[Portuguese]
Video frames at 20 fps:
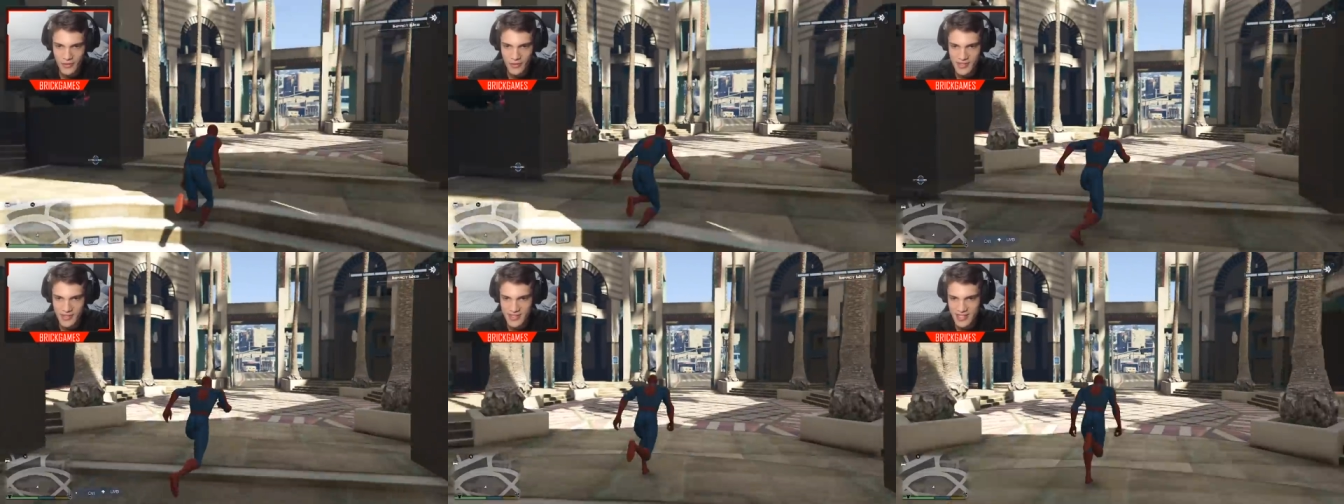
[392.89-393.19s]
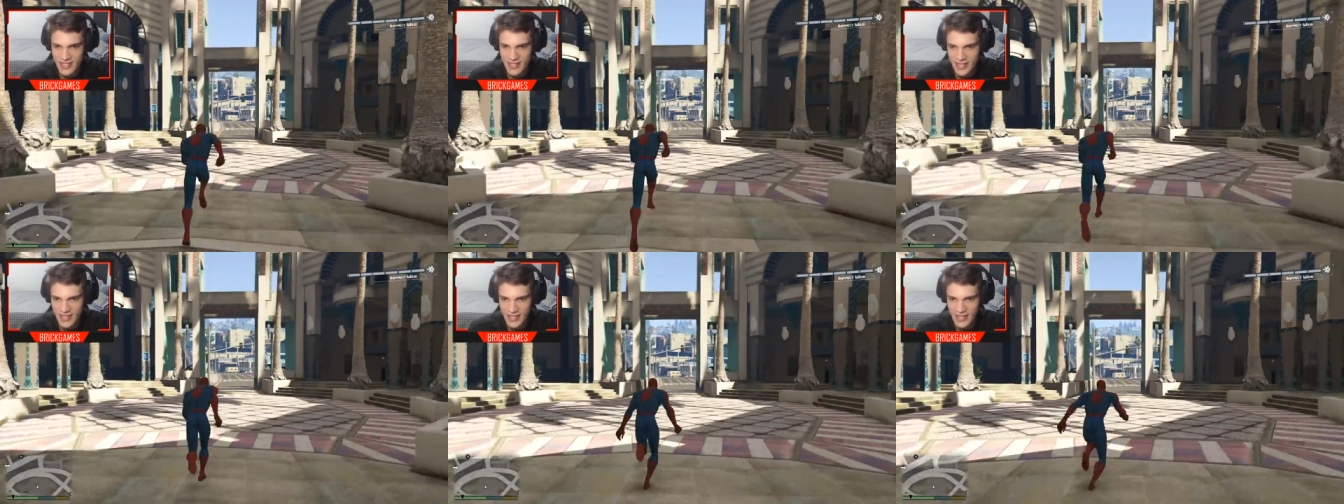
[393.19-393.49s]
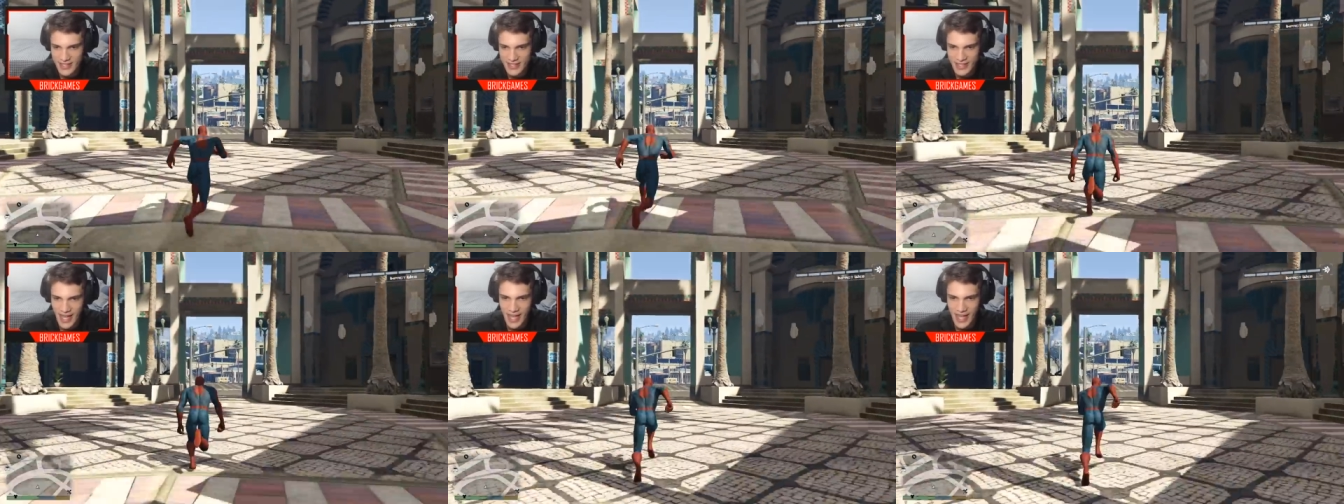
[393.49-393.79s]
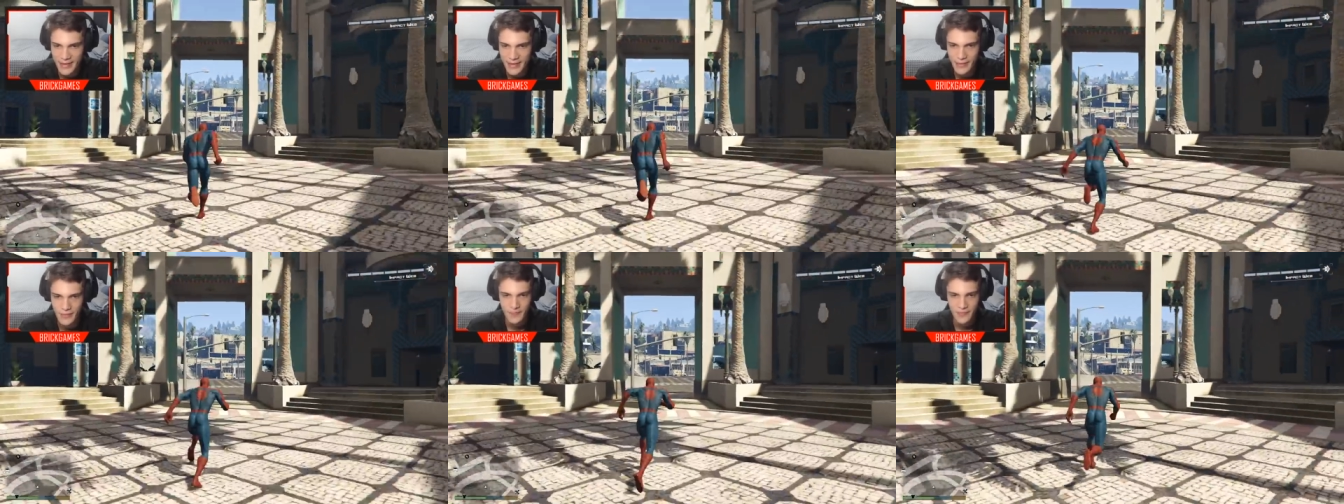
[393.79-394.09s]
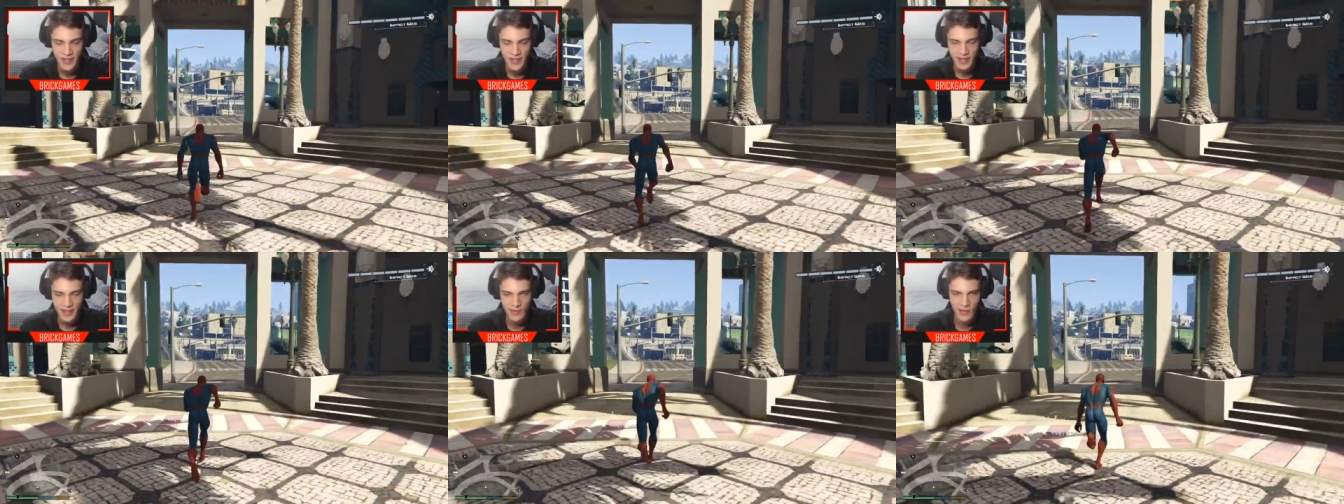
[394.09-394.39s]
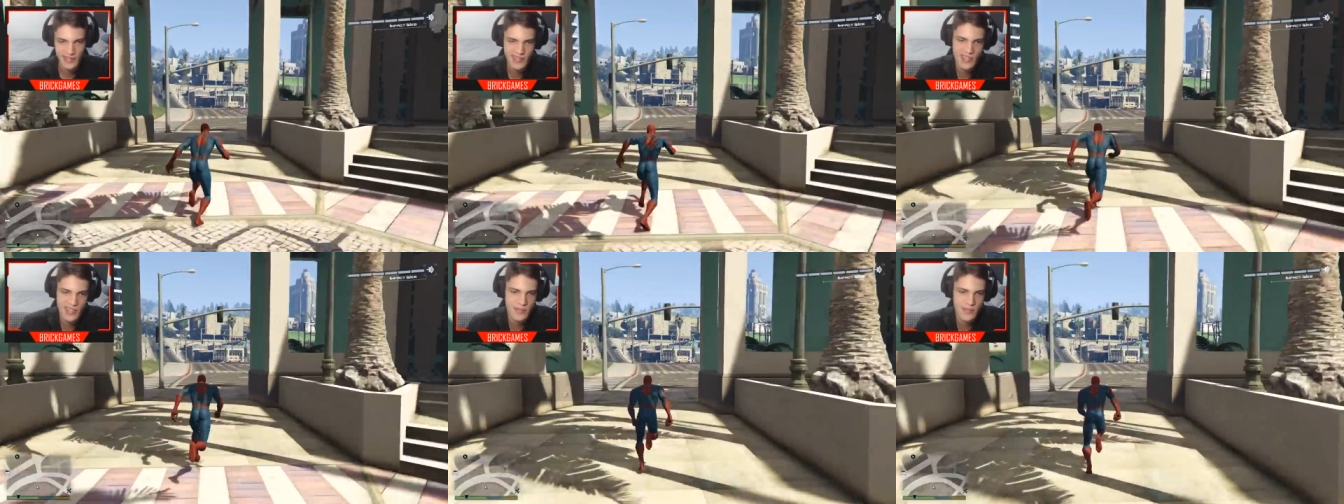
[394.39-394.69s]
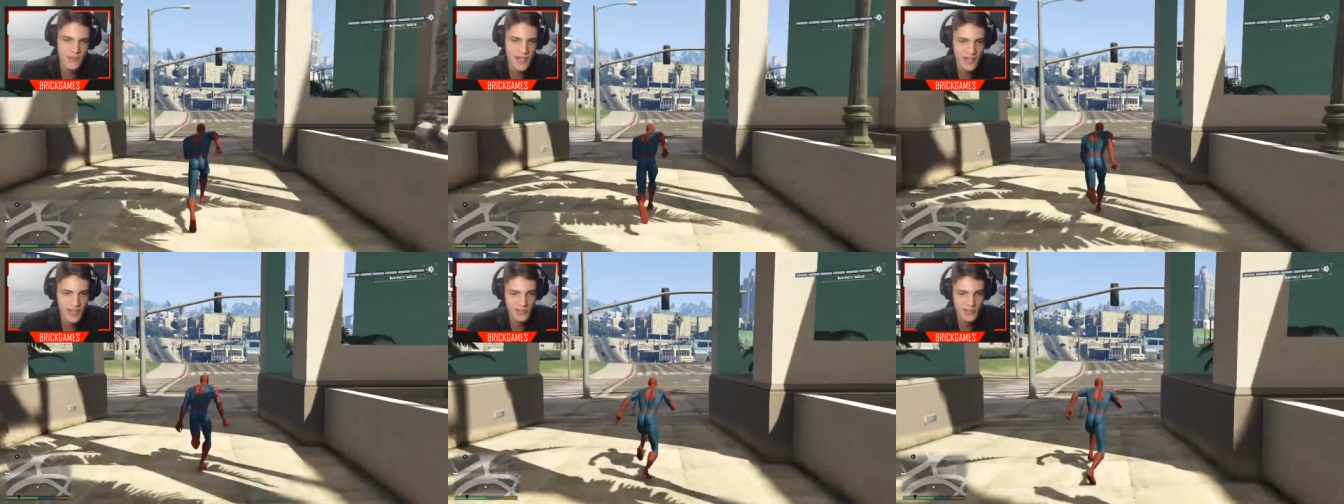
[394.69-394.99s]
desestressado com essas
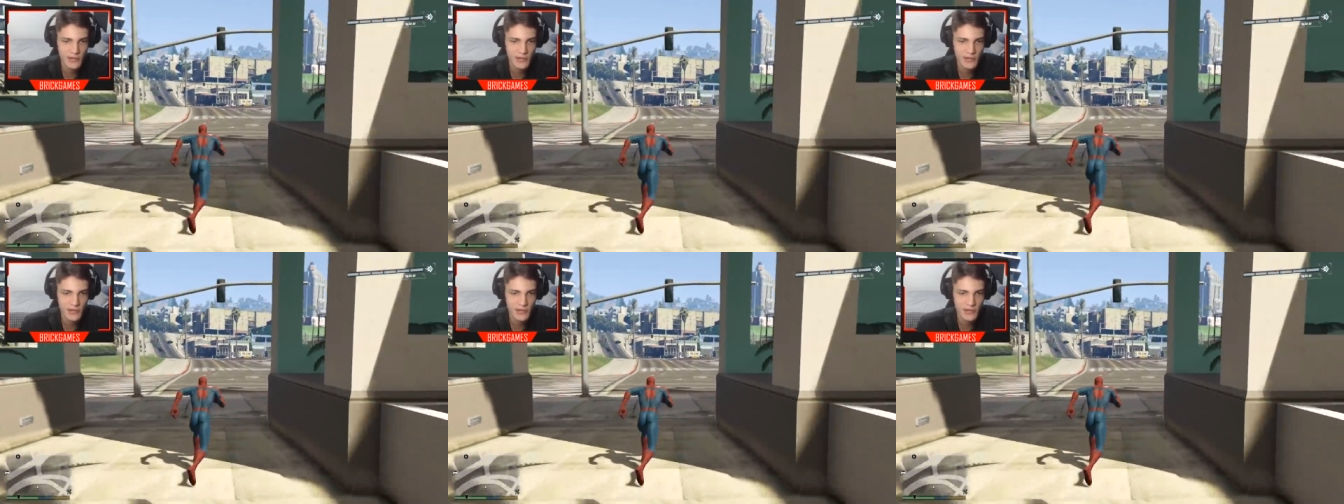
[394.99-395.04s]
brigas